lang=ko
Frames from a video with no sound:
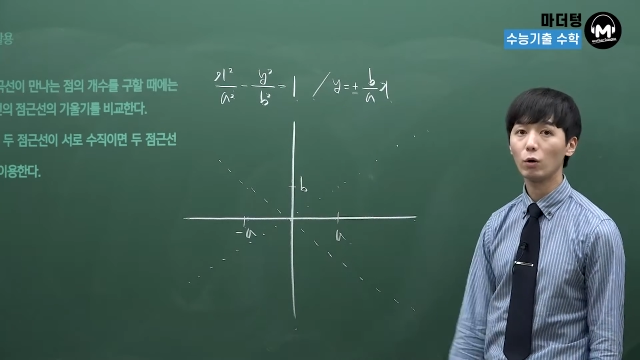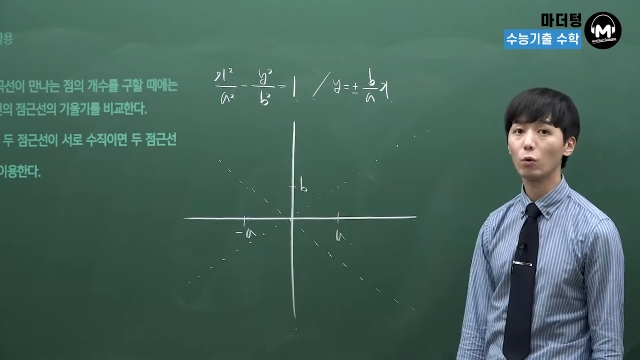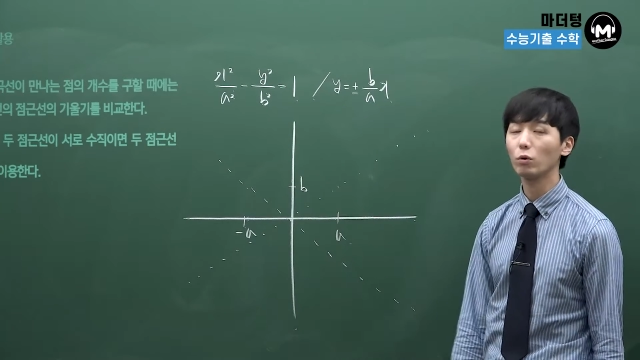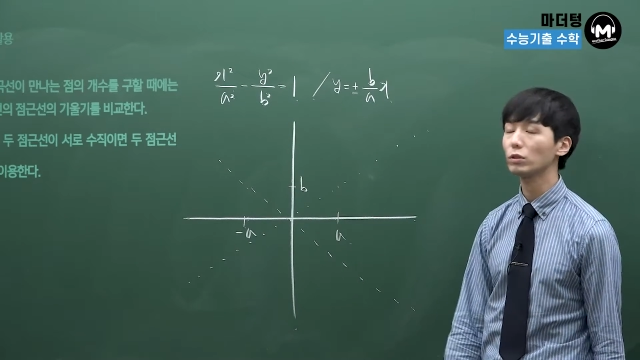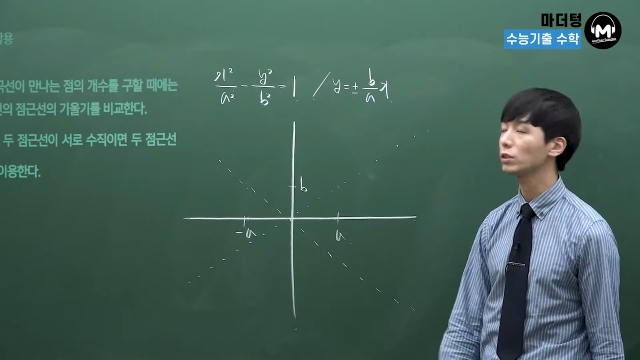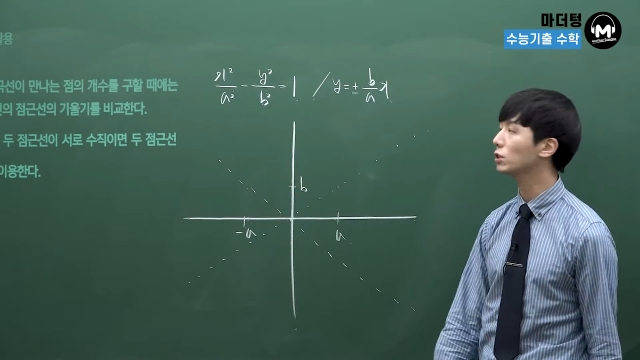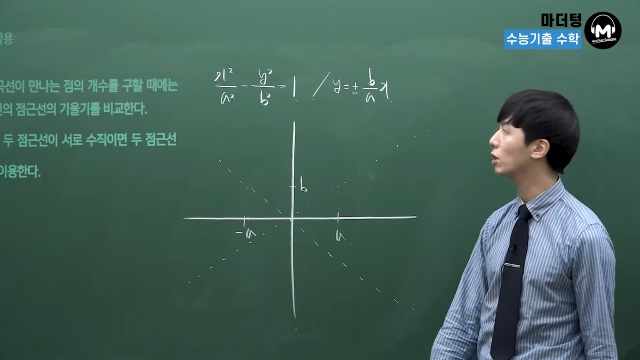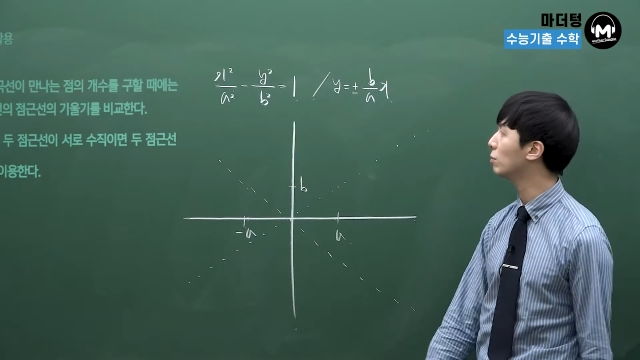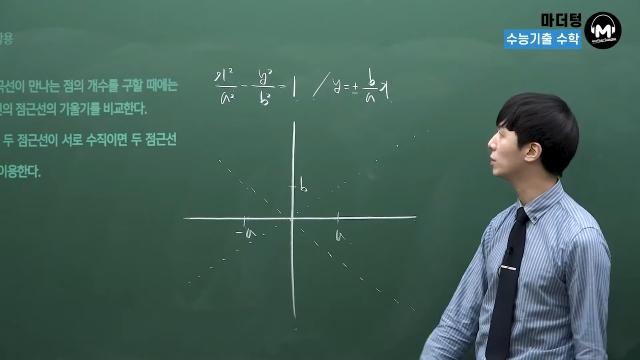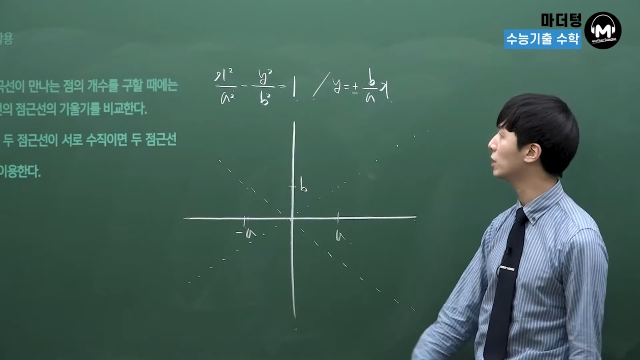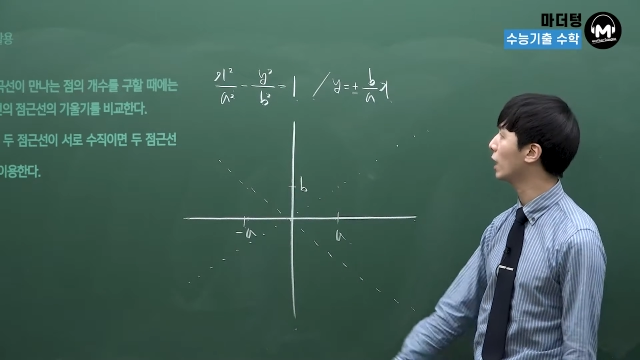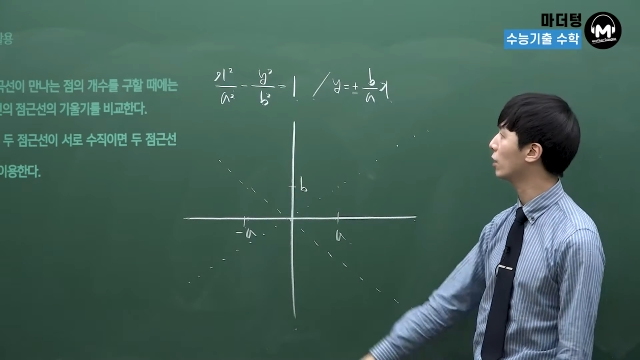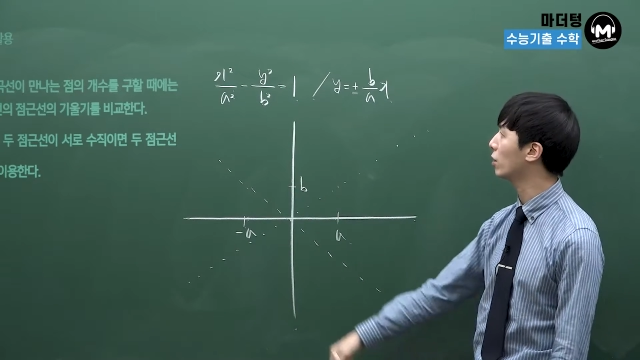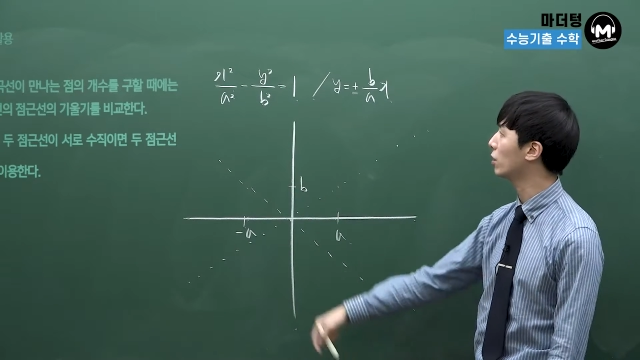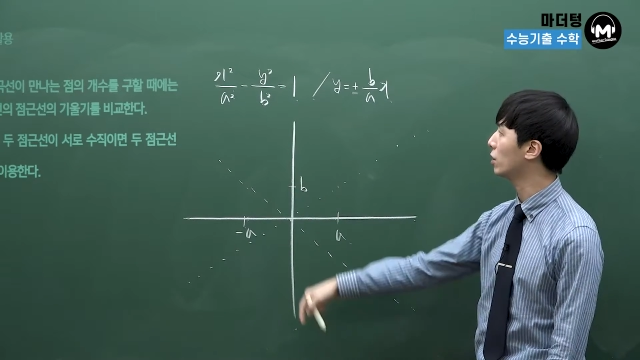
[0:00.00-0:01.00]
꼭지점은
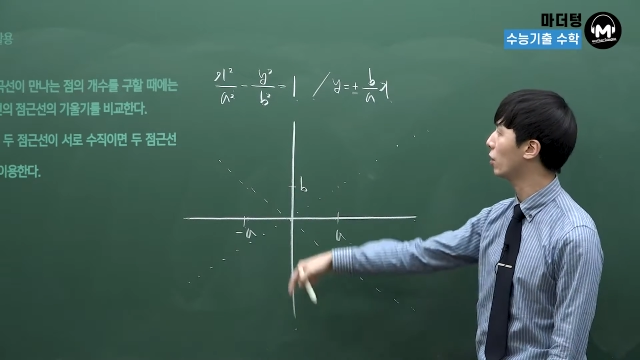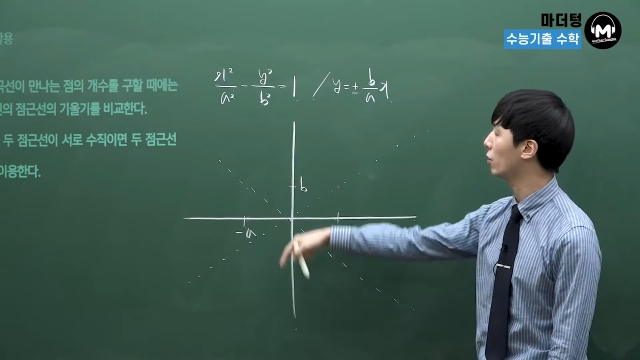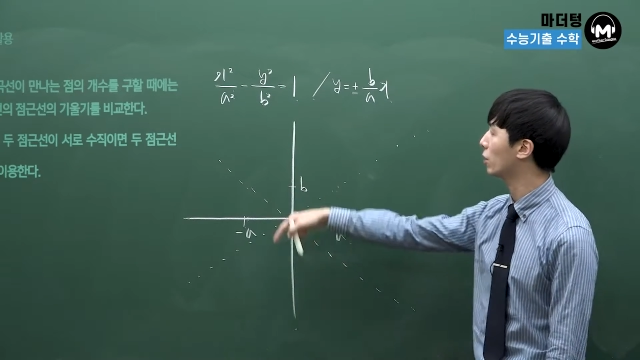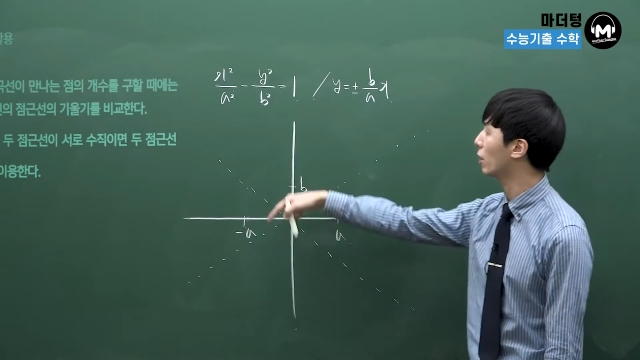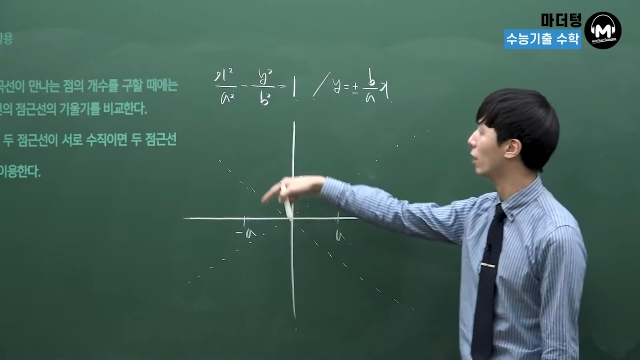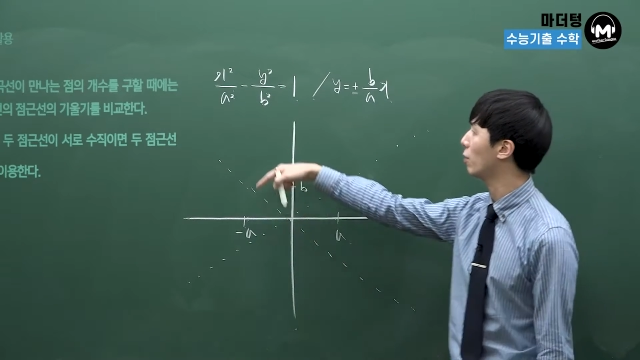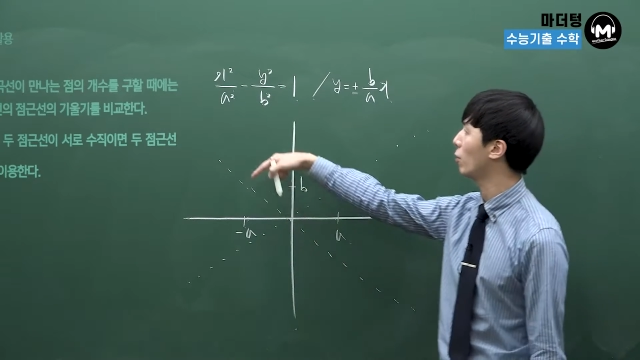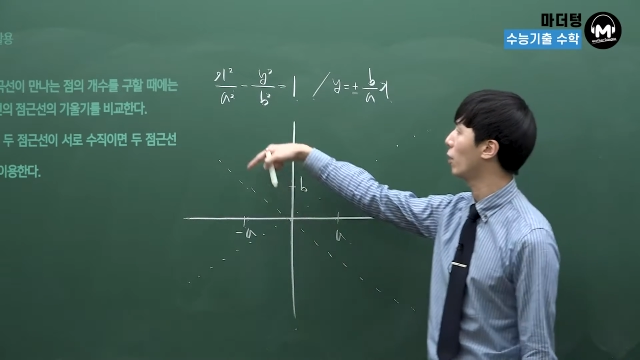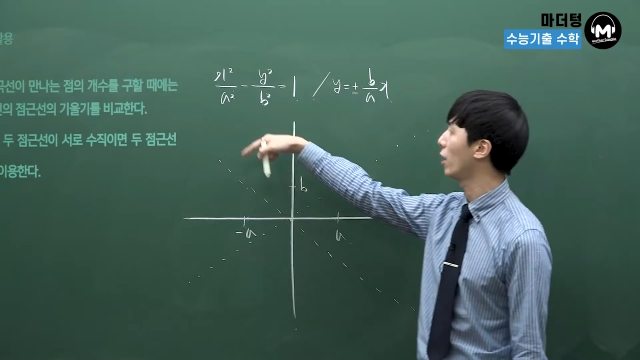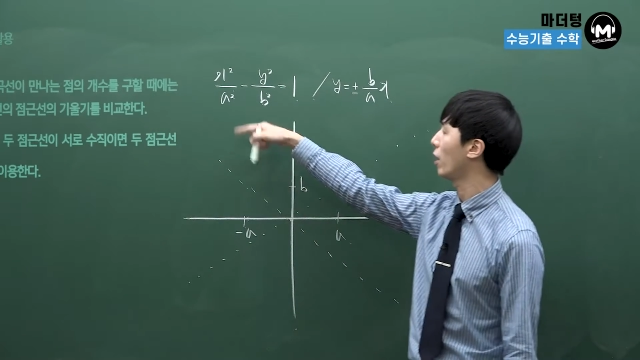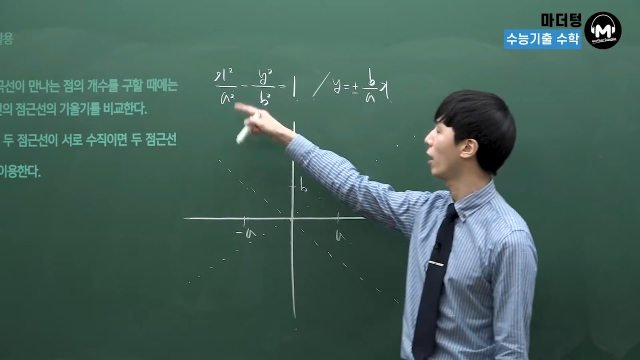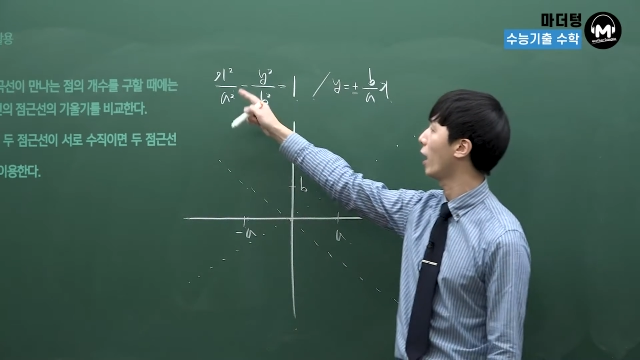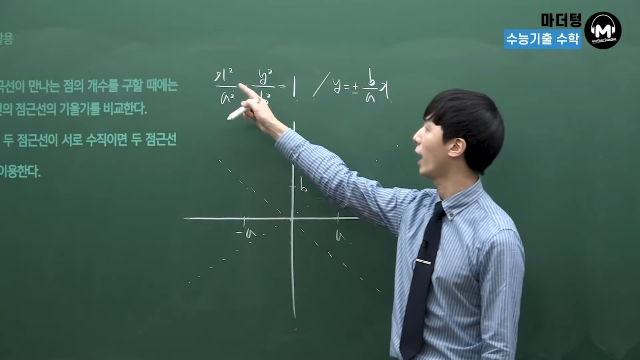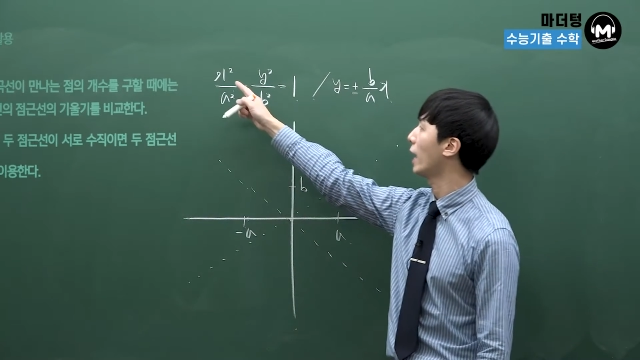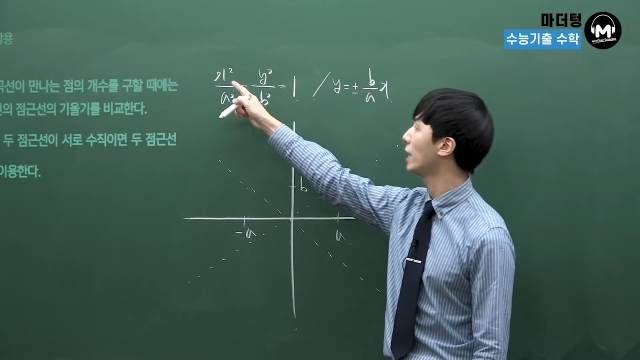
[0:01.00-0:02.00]
당연히 여기가
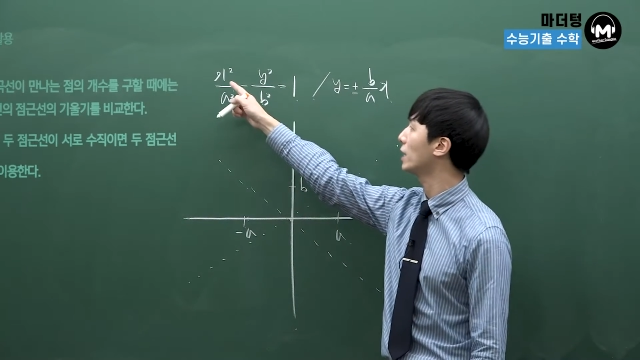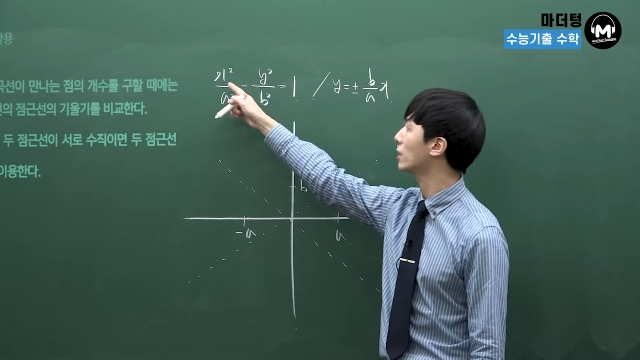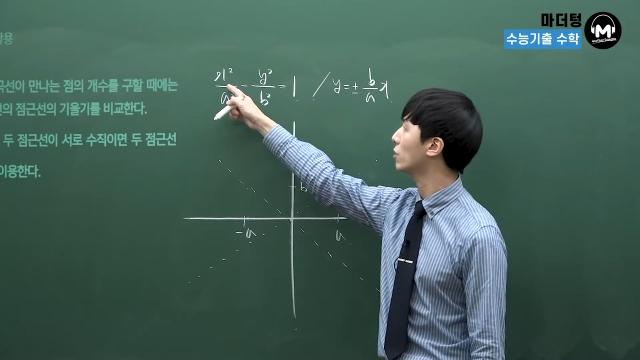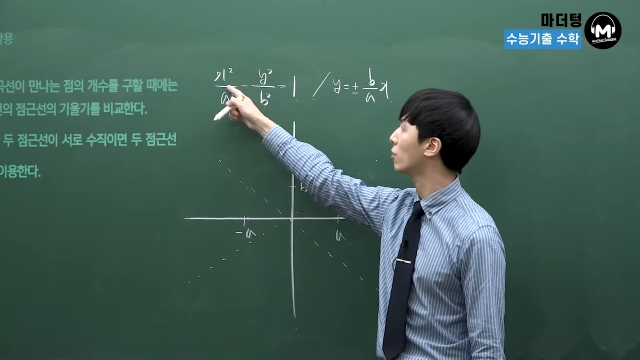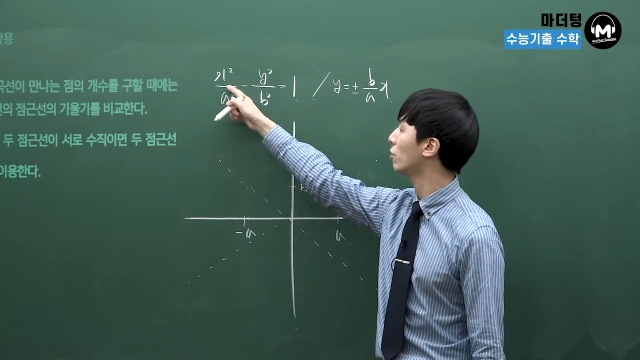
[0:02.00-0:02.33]
뭐예요? A,